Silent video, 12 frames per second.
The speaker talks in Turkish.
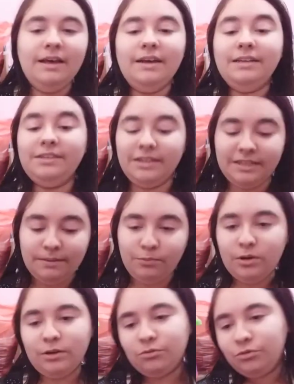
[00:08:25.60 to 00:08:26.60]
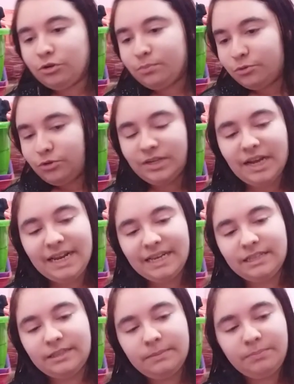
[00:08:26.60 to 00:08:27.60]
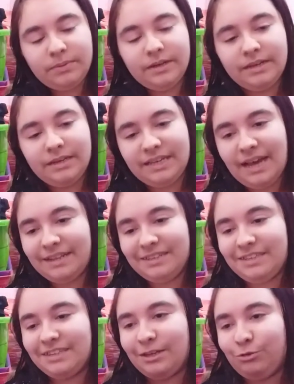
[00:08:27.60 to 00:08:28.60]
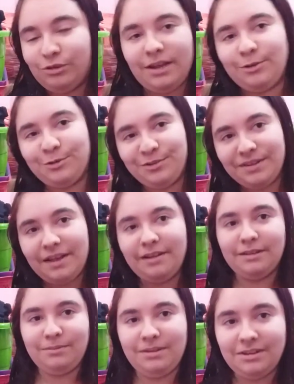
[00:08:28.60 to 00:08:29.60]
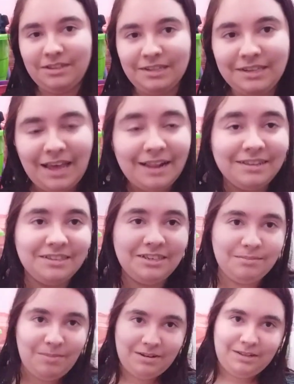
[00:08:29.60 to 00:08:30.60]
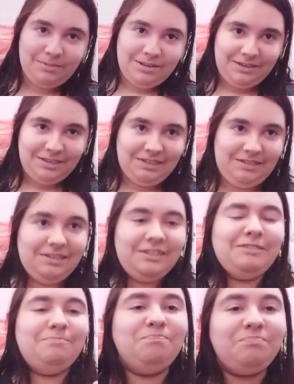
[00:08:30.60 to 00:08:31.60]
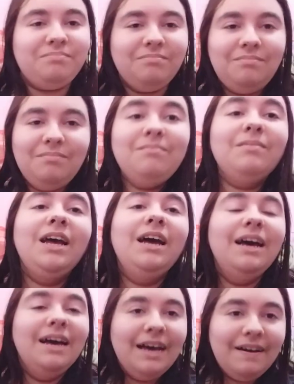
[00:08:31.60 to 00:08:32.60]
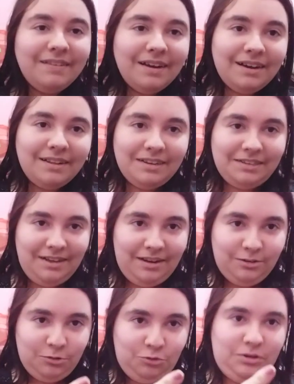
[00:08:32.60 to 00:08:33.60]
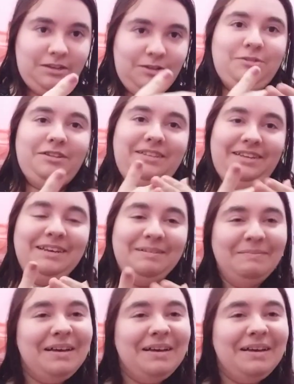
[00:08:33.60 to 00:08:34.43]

Siz de böyle düşük bütçeyle gidip e, kendinize güzel ürünler alabilirsiniz. kendinize şımartabilirsiniz. Evet arkadaşlar şu şekilde göstereyim.